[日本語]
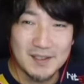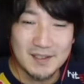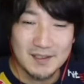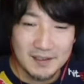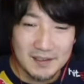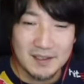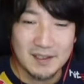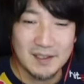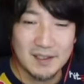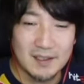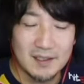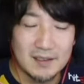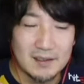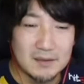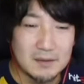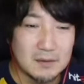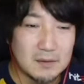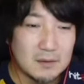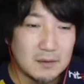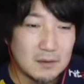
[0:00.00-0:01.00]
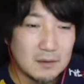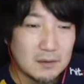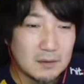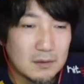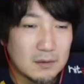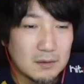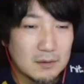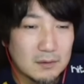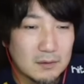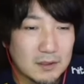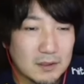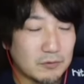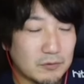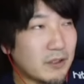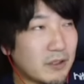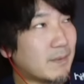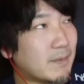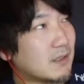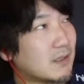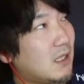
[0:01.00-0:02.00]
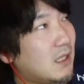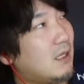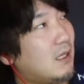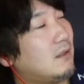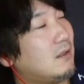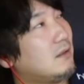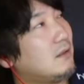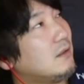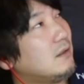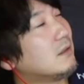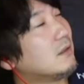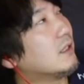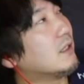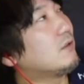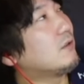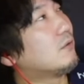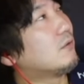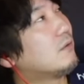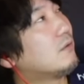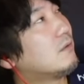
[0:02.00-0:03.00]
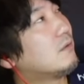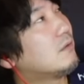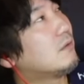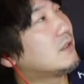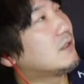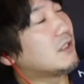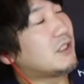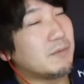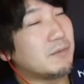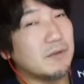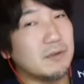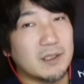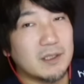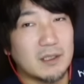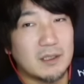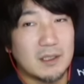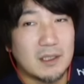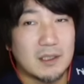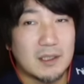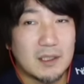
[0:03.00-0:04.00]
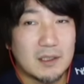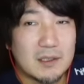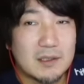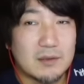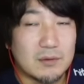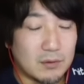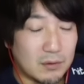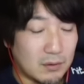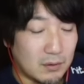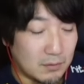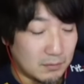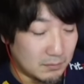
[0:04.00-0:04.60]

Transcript: で、例えばさ、えっと、じゃあ自分の経験で話すと、